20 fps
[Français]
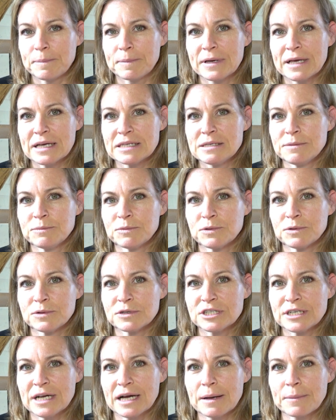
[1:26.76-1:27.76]
quasiment
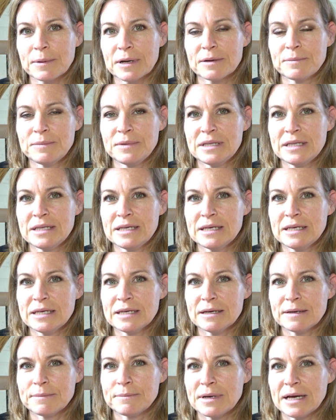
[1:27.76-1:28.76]
chaque
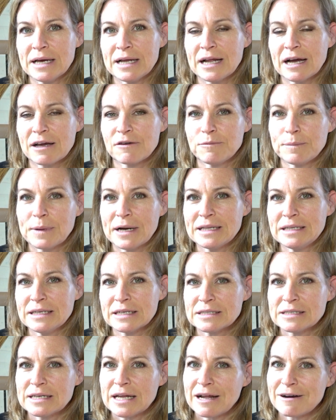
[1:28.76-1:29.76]
après-midi, mais elle n'arrive pas à
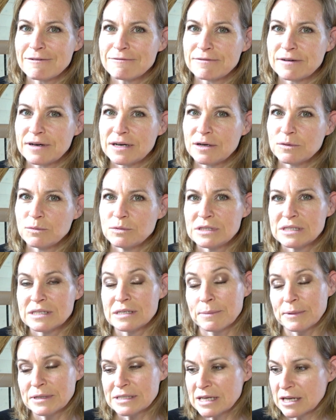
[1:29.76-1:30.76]
dire si elle a faim ou si
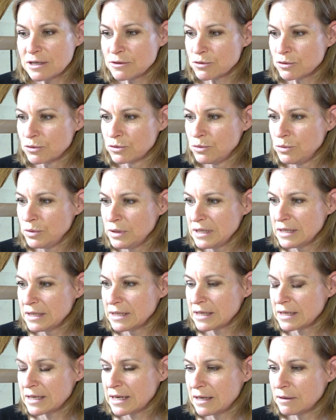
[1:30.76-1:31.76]
c'est parce qu'elle
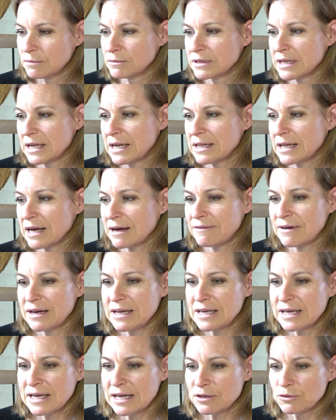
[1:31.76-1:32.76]
s'ennuie. Elle est en
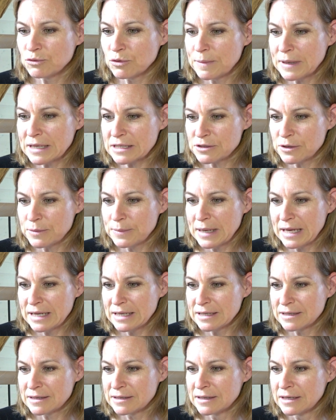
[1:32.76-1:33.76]
télétravail 4 jours par
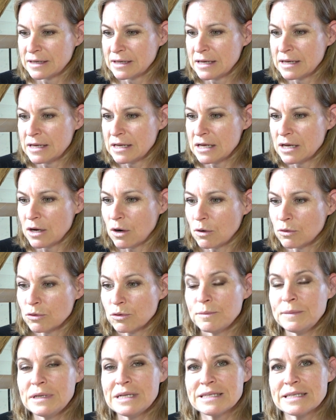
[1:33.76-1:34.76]
semaine. En
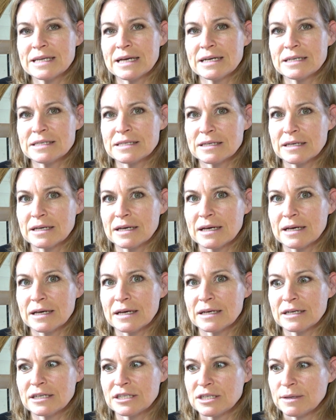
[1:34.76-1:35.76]
2016,
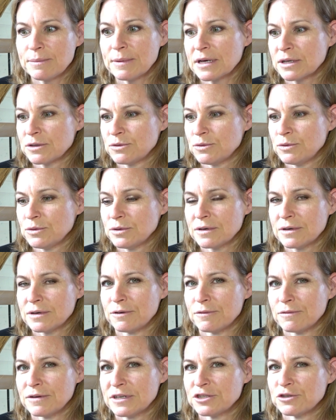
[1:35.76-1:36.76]
j'ai perdu.
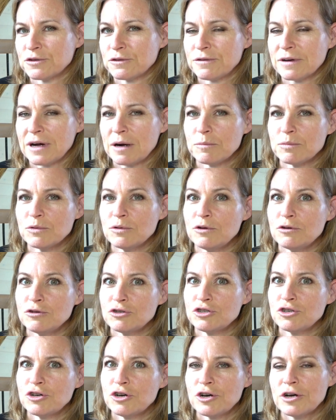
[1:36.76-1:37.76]
En fait, je fais un peu le
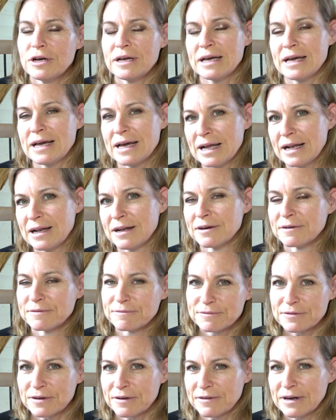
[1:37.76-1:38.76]
jeu et elle.
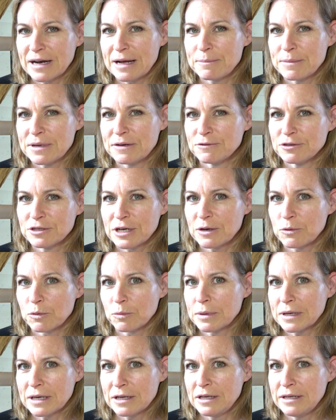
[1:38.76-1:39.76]
Enfin voilà, mais vous aurez
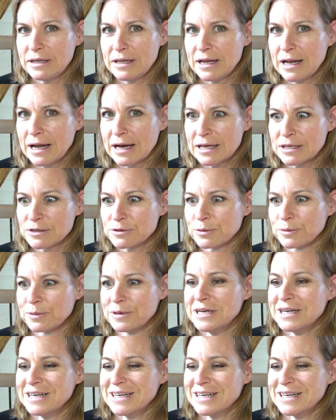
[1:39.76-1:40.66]
compris l'idée de la question.